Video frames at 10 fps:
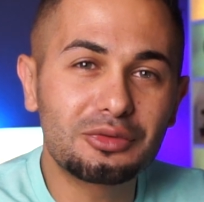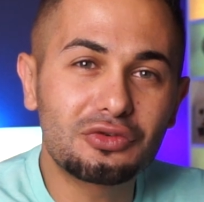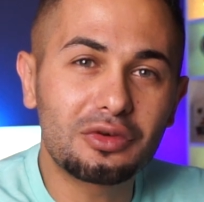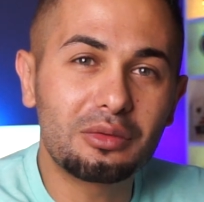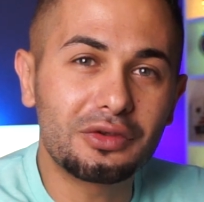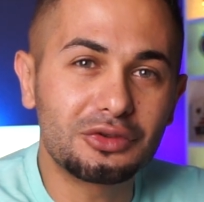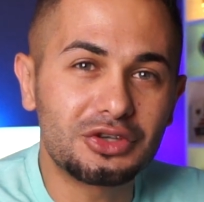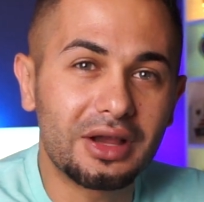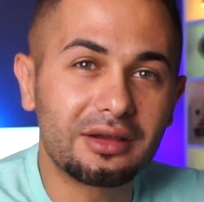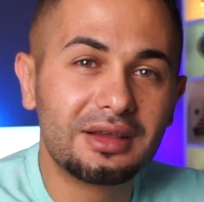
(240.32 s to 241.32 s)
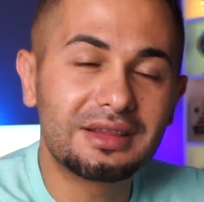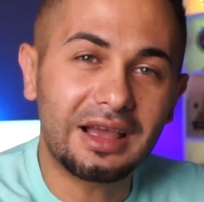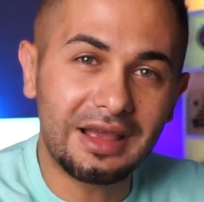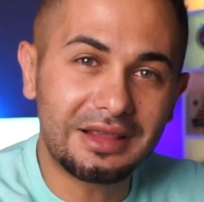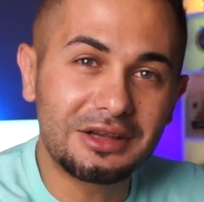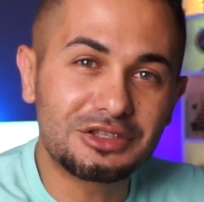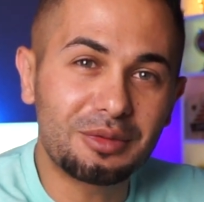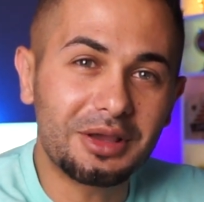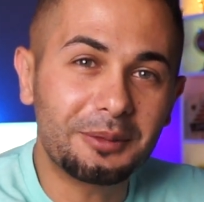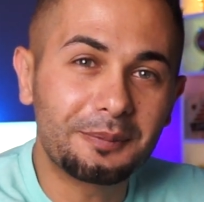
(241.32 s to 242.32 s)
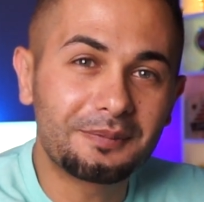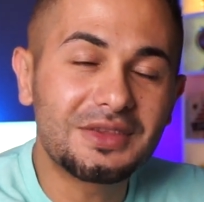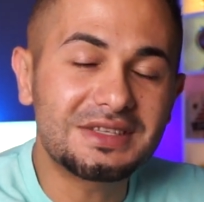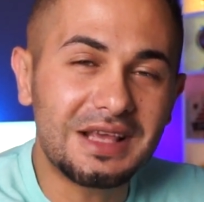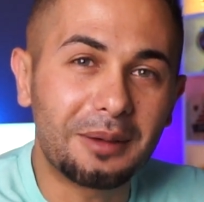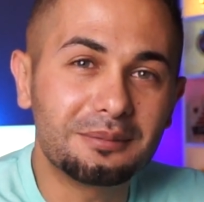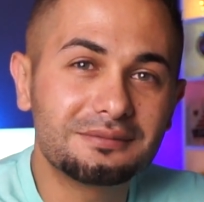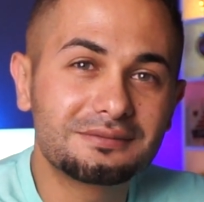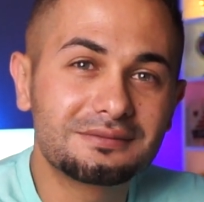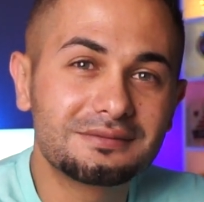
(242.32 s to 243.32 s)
بنشوفكم الفيديو الجاي تحياتي للجميع سلام